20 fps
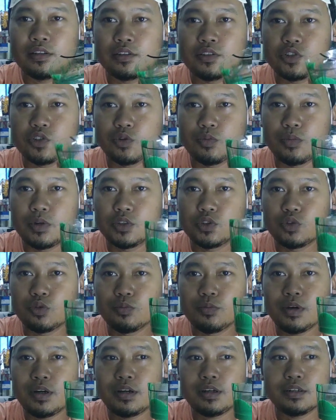
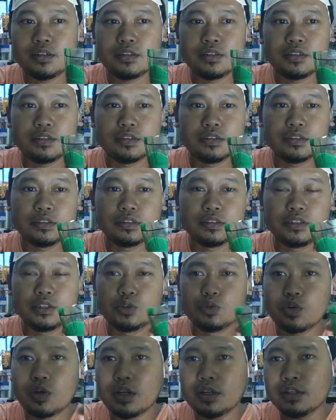coba-coba e,
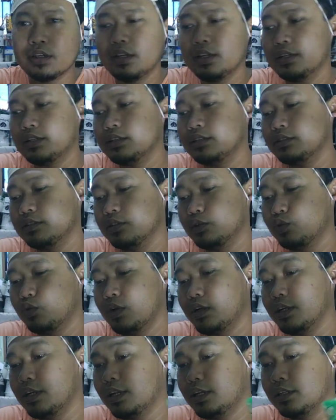dikurangkan
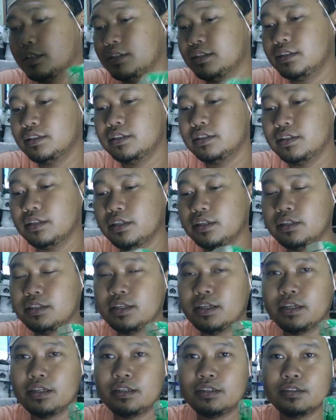dikurangi lagi
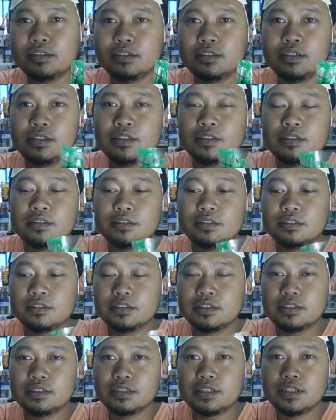ininya ya
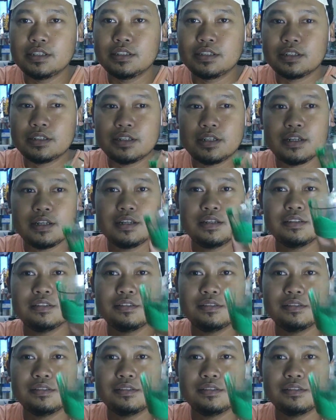tasernya